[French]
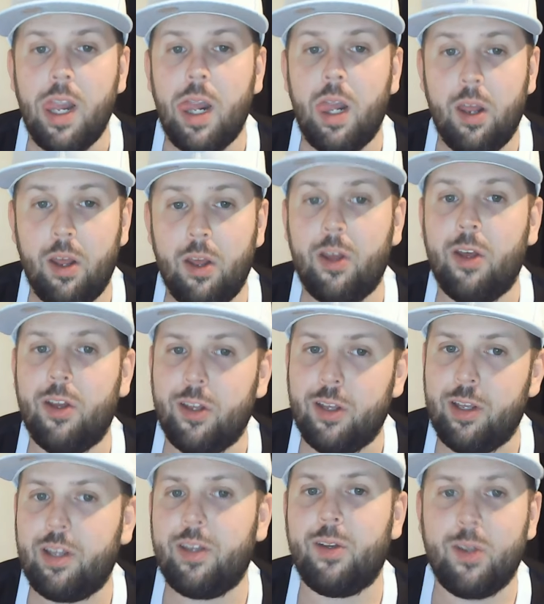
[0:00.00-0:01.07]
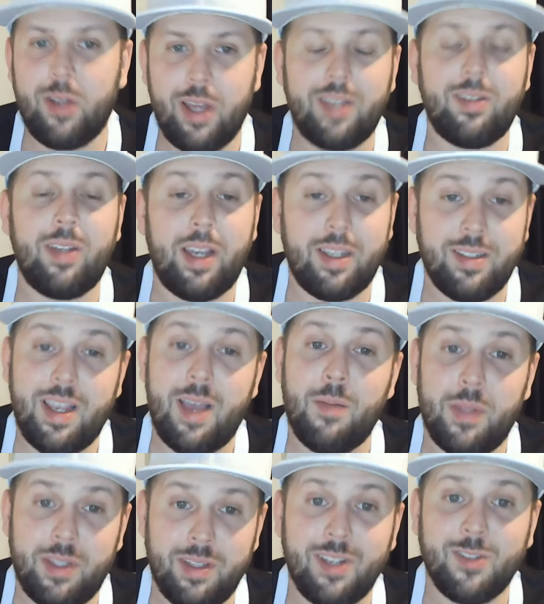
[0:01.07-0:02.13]
Euh, intéressant à
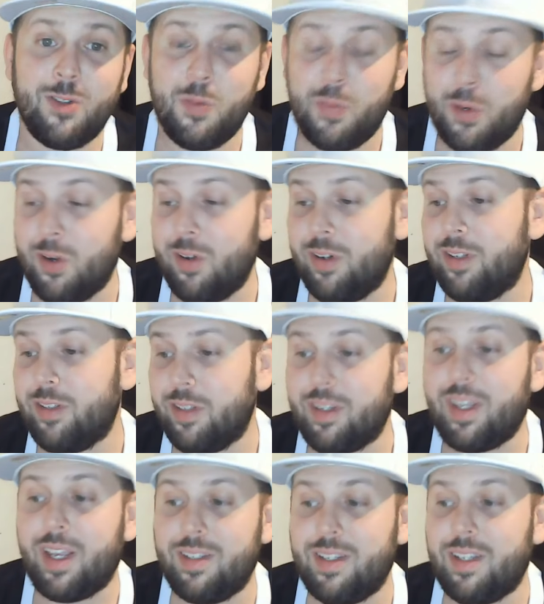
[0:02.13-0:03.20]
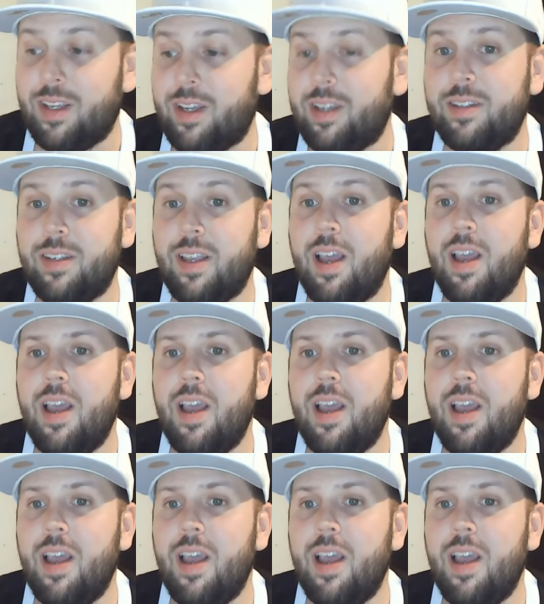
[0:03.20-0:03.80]
mettre dans un parlay, très intéressant.